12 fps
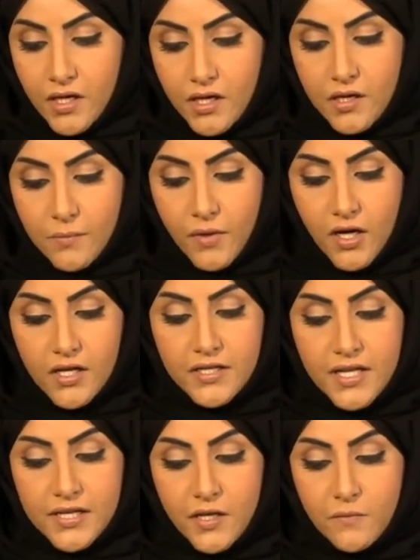
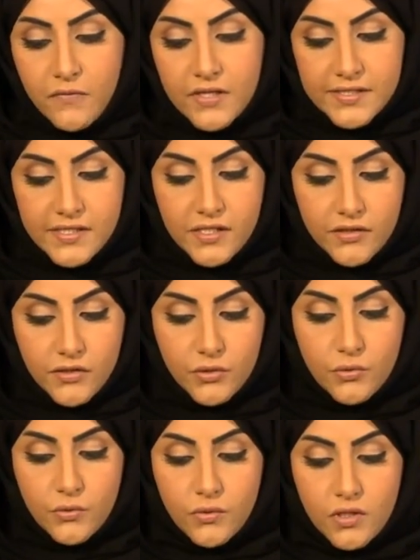معنا اليوم في
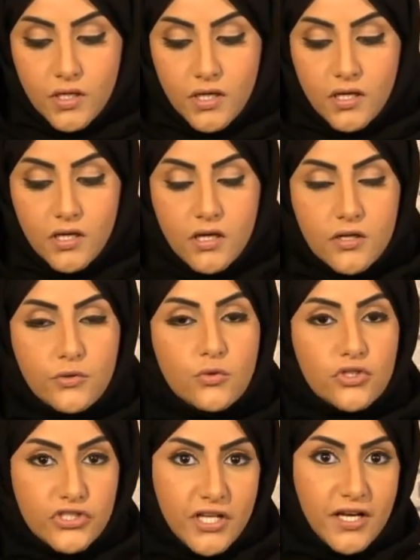الاستديو
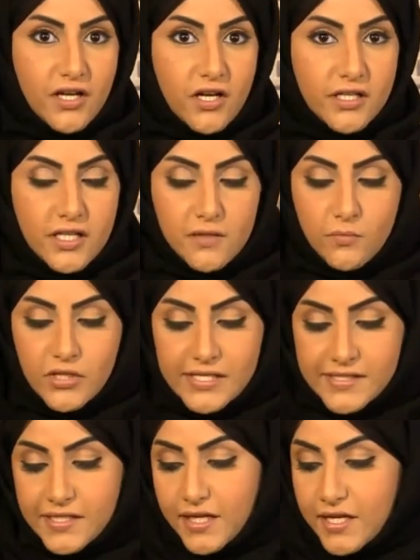نور الشعراني
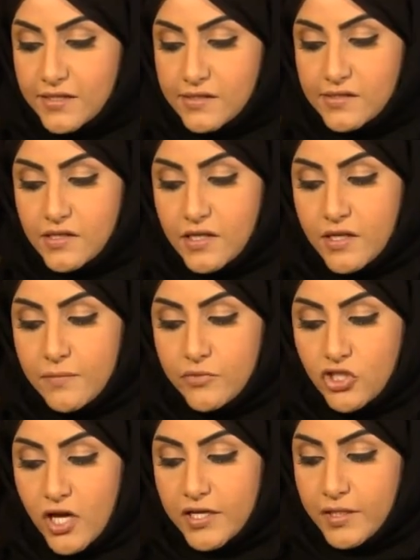منسقة
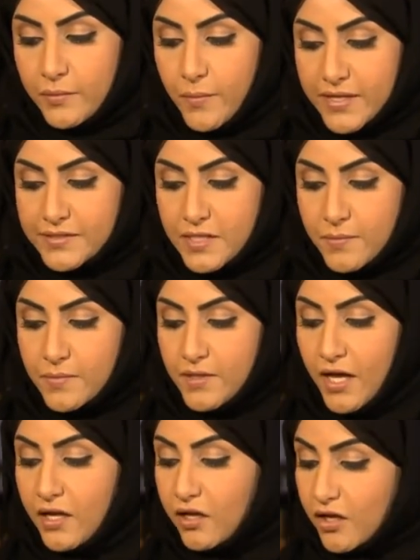مشاريع بمكتب
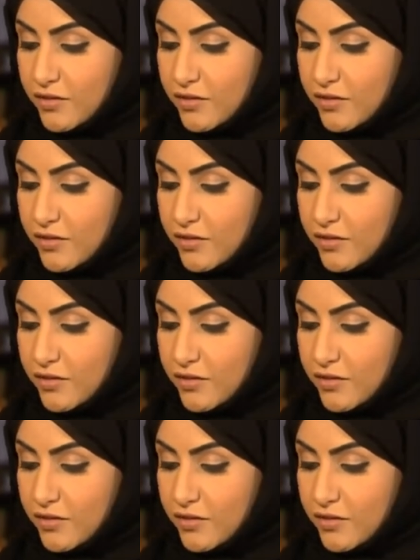العلاقات